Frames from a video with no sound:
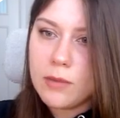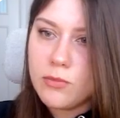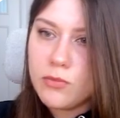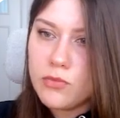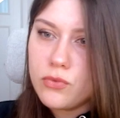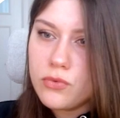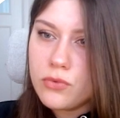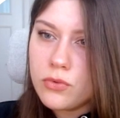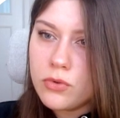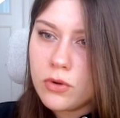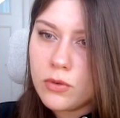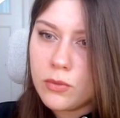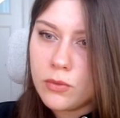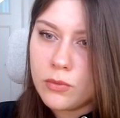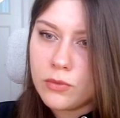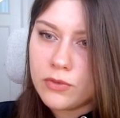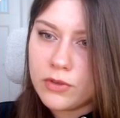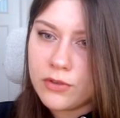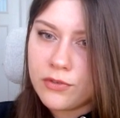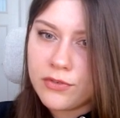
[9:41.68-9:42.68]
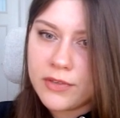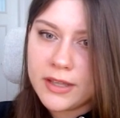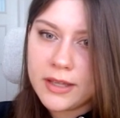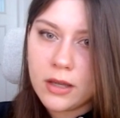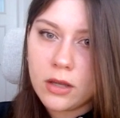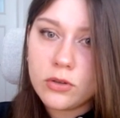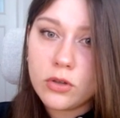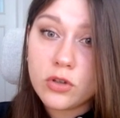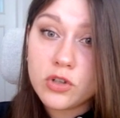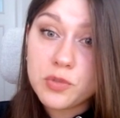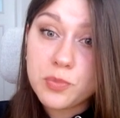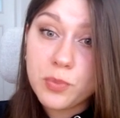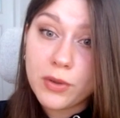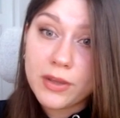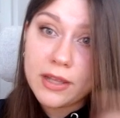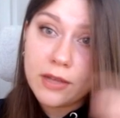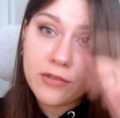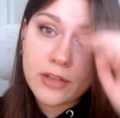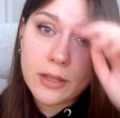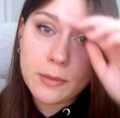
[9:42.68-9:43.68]
amour, on va faire... Ah non, je peux
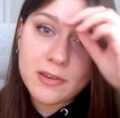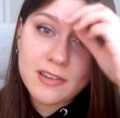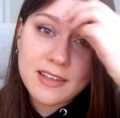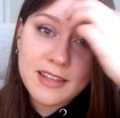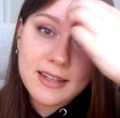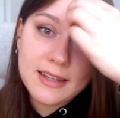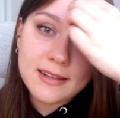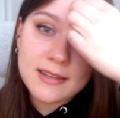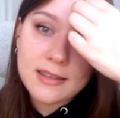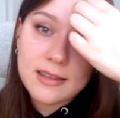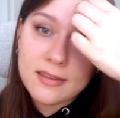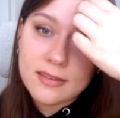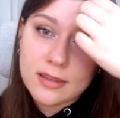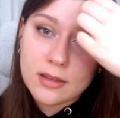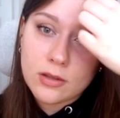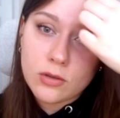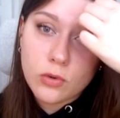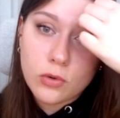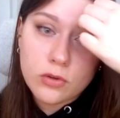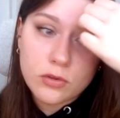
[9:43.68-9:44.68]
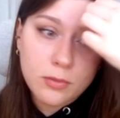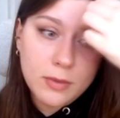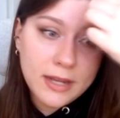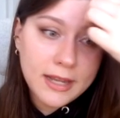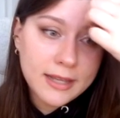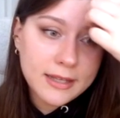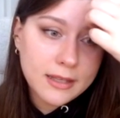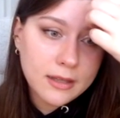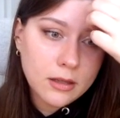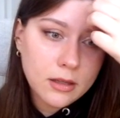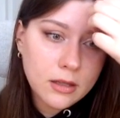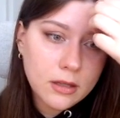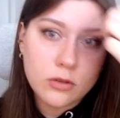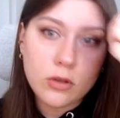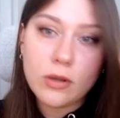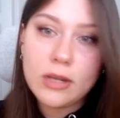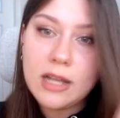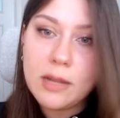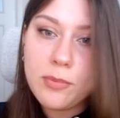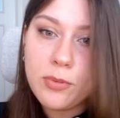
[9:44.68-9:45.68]
rien faire parce qu'il est triste, c'est une grosse blague.
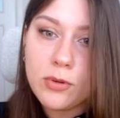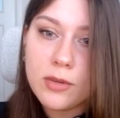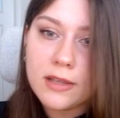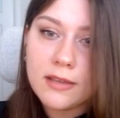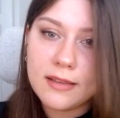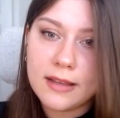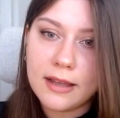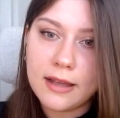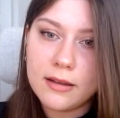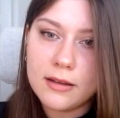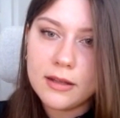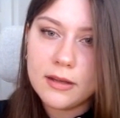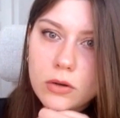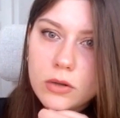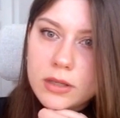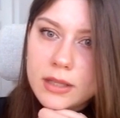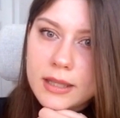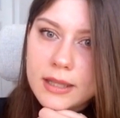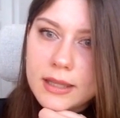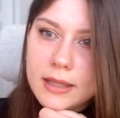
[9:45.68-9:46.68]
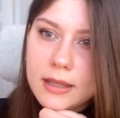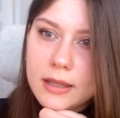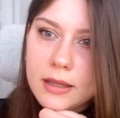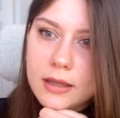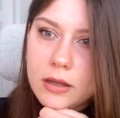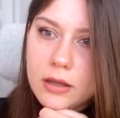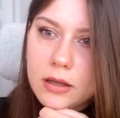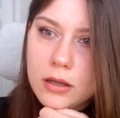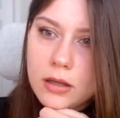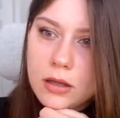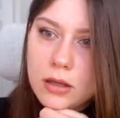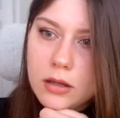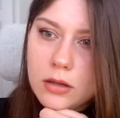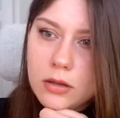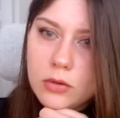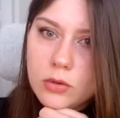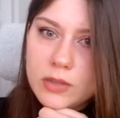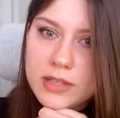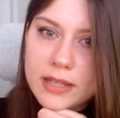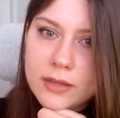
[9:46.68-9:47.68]
Non, il est plus triste, là. Ok,
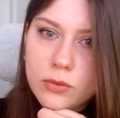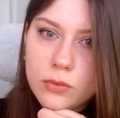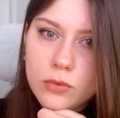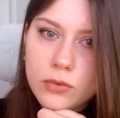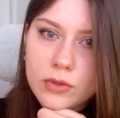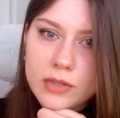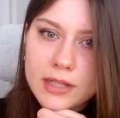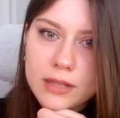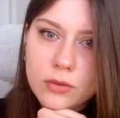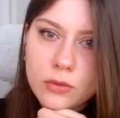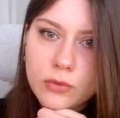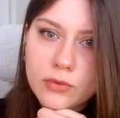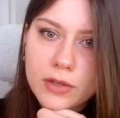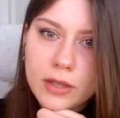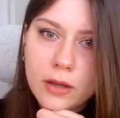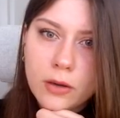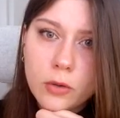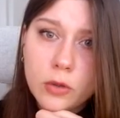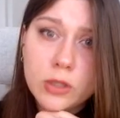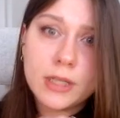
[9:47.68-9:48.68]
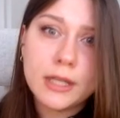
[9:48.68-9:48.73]
euh, le cadeau, le cadeau, offrir un